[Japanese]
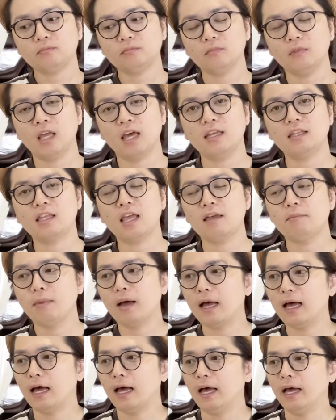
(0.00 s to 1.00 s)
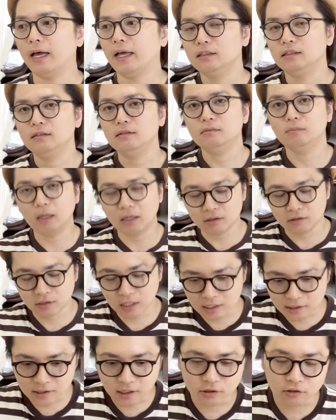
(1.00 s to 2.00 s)
大体まあまあ、
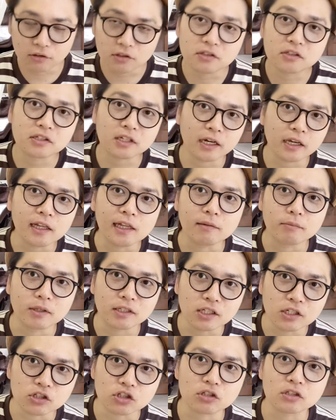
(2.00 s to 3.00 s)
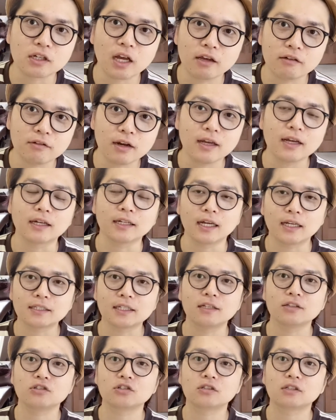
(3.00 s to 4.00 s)
数が許す限り、まあ、20回ぐらいかな
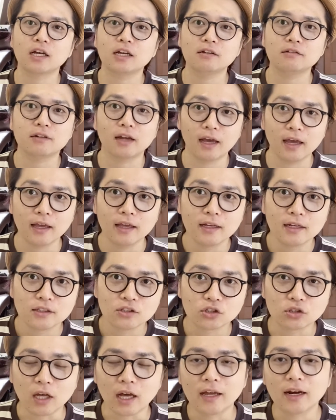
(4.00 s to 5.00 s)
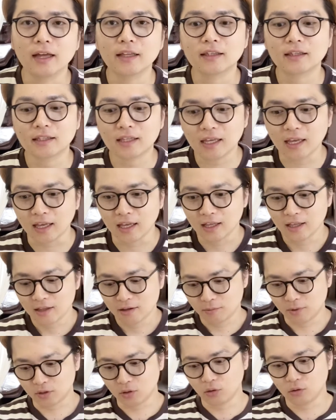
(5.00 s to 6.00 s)
30回ぐらいちょっと洗っ
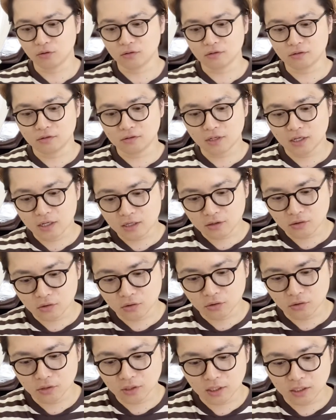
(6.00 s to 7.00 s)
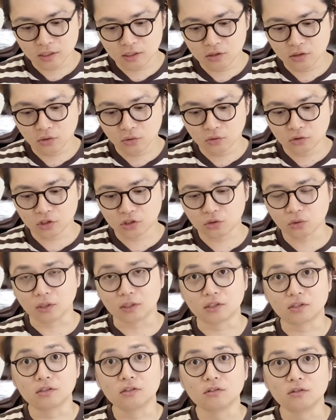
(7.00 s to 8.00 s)
て、まあ、どんぐらいこうね色落ちとか
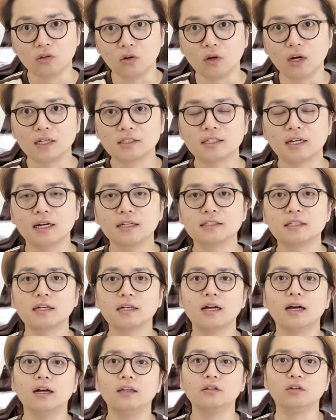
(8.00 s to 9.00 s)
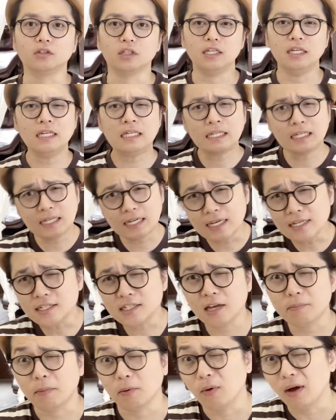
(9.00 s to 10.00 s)
すんのガサガサ感あんの一軒
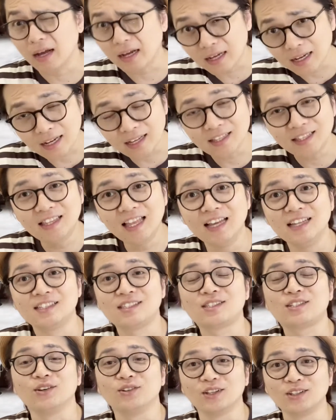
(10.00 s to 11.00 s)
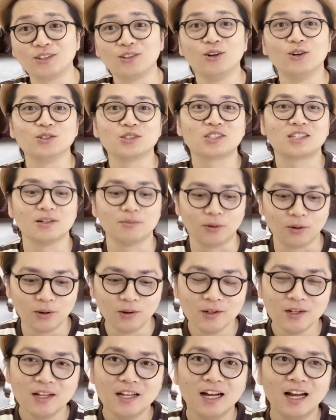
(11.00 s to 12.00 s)
じゃやっぱ分かんないですよねどうしても
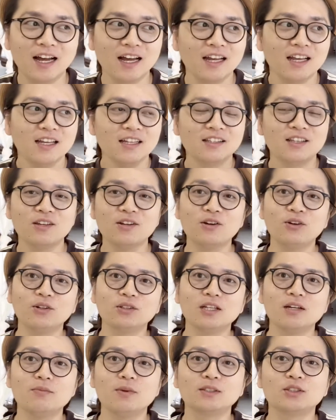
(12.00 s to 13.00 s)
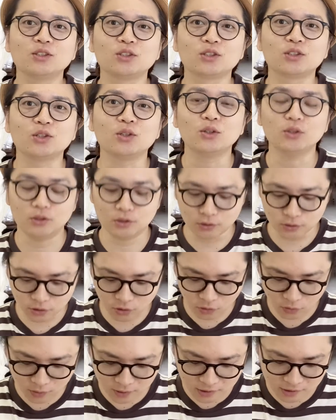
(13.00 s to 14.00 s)
はいということで、まあ、ちょっとそういう今日
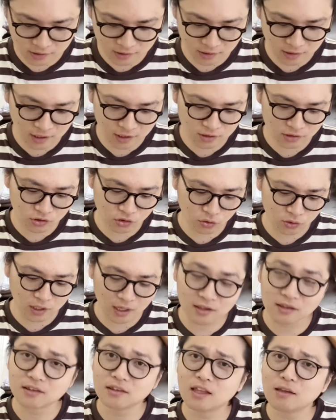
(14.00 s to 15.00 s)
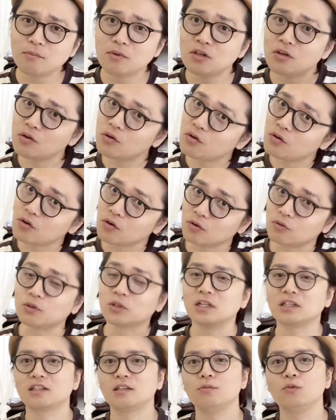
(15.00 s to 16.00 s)
はですね検証やってみようを
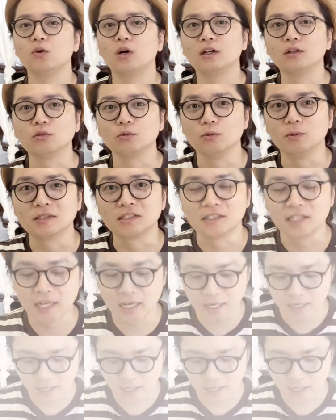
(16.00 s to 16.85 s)
やってみようかなと思いますね